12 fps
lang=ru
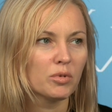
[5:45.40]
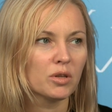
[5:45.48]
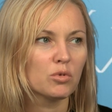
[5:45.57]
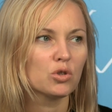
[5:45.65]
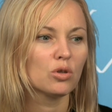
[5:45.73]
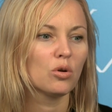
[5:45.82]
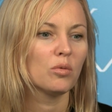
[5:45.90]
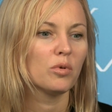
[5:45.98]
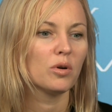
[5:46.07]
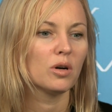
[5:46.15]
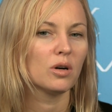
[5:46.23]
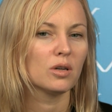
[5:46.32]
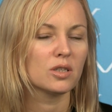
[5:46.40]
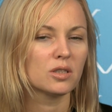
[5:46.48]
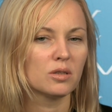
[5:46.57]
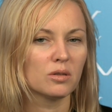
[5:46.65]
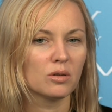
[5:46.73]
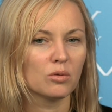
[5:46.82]
Потому что э,
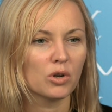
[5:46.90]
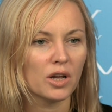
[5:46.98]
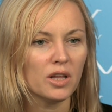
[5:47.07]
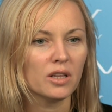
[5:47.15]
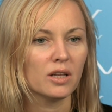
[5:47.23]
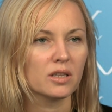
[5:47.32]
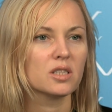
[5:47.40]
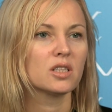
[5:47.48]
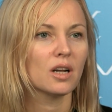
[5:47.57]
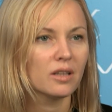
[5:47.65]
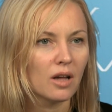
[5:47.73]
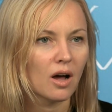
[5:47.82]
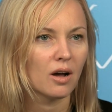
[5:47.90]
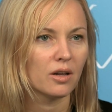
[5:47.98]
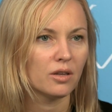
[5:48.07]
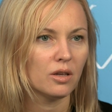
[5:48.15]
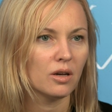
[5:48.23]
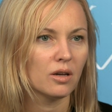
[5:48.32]
Украина – это страна,
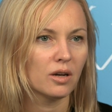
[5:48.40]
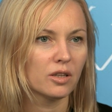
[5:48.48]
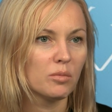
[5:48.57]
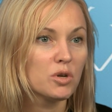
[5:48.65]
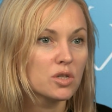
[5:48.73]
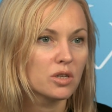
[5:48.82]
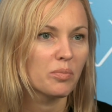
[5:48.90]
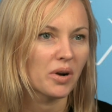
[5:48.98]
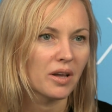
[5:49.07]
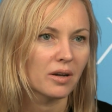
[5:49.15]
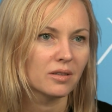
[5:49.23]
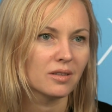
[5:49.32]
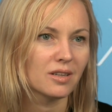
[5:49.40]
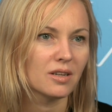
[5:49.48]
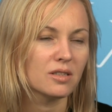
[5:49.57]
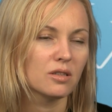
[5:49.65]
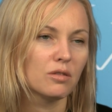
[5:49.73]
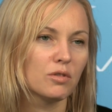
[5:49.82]
а не экономический проект. Это
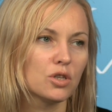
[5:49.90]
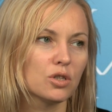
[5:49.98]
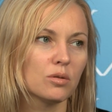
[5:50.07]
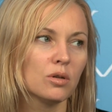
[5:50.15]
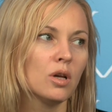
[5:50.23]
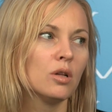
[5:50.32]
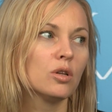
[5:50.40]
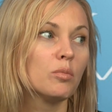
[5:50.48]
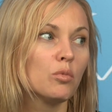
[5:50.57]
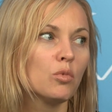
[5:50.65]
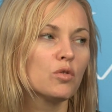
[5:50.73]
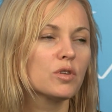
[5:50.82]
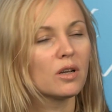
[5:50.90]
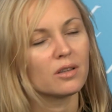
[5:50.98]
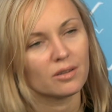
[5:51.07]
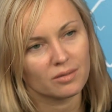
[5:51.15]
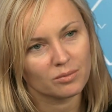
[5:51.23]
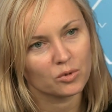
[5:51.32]
разные вещи. Это мой
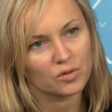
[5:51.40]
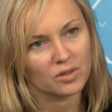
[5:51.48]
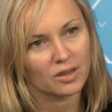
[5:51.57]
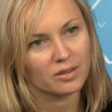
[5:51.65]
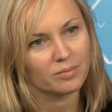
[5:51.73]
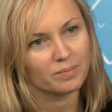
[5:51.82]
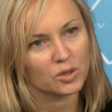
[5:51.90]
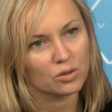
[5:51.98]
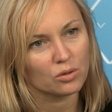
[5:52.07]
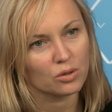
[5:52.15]
взгляд, мой взгляд на